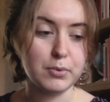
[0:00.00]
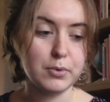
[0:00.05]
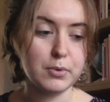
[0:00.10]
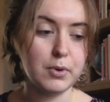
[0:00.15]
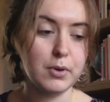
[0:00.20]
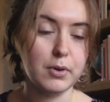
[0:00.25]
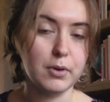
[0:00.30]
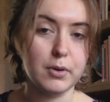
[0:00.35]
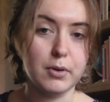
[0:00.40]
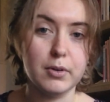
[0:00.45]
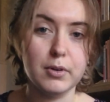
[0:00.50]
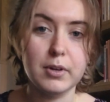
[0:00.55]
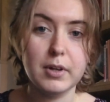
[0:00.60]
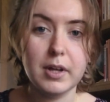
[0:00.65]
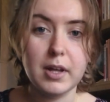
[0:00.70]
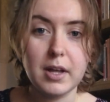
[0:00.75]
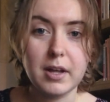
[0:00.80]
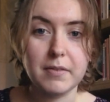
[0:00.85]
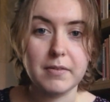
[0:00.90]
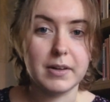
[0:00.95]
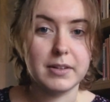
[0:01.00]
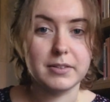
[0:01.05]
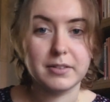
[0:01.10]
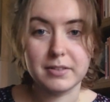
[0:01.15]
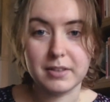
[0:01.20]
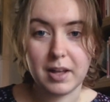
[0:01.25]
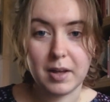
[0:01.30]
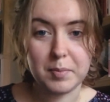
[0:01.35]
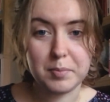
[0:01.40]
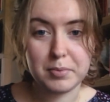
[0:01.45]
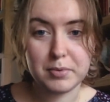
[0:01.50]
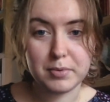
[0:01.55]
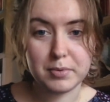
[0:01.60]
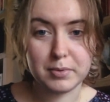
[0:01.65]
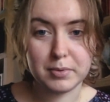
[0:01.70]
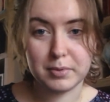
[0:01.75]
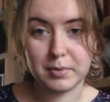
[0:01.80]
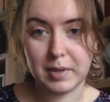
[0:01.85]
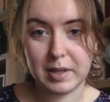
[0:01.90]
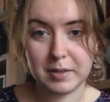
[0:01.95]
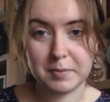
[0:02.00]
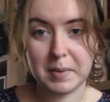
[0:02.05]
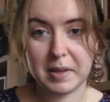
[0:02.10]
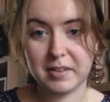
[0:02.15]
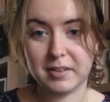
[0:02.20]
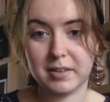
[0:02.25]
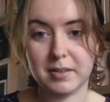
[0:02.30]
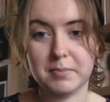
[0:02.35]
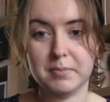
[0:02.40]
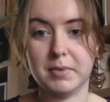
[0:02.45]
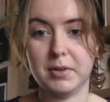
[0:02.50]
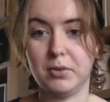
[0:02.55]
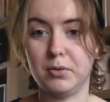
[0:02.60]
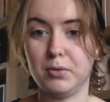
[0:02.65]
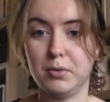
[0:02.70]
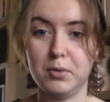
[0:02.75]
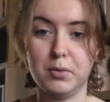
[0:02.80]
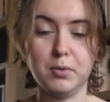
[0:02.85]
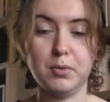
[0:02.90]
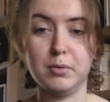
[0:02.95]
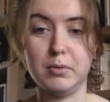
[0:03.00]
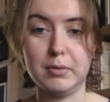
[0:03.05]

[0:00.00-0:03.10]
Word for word: Euh, enfin, ce sera un peu espacé, mais en gros,